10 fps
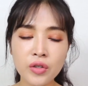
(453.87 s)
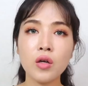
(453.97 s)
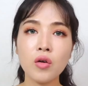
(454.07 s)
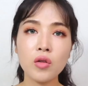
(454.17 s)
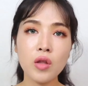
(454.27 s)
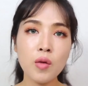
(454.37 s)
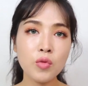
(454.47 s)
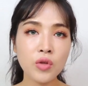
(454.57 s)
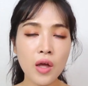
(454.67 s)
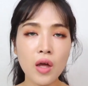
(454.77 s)
그렇기
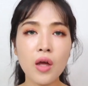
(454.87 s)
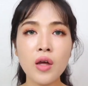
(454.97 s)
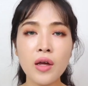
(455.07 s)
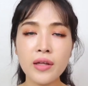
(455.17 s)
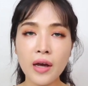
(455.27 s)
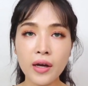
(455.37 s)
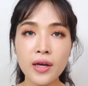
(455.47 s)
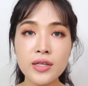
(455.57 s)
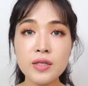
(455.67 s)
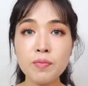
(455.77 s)
때문에
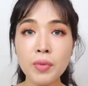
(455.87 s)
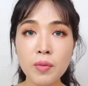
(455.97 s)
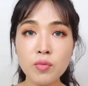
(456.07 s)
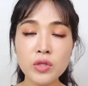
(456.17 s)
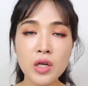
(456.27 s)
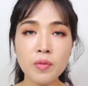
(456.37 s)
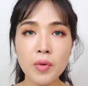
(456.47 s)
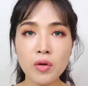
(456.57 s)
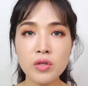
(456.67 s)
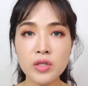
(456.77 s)
약해진 피부
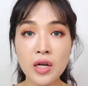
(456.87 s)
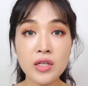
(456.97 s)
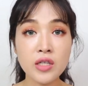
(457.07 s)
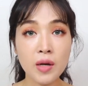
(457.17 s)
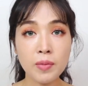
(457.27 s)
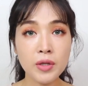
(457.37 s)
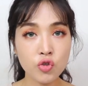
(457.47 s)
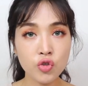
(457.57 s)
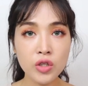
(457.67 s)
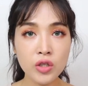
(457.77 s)
장벽을 잘
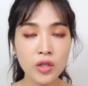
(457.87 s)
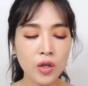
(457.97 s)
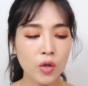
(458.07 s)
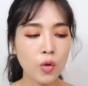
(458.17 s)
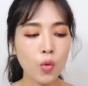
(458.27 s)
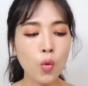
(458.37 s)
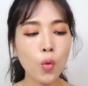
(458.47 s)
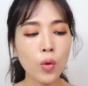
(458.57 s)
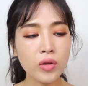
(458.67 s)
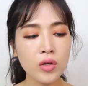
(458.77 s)
잡아주는 뭐
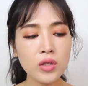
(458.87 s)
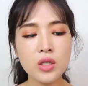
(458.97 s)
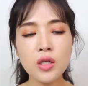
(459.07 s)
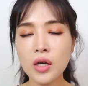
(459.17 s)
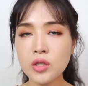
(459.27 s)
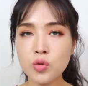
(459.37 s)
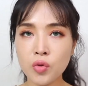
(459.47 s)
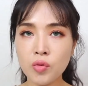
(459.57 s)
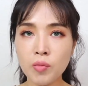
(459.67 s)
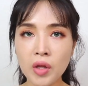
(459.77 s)
그런 특징을 가지고
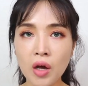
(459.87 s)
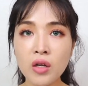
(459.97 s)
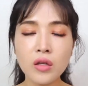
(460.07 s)
있습니다.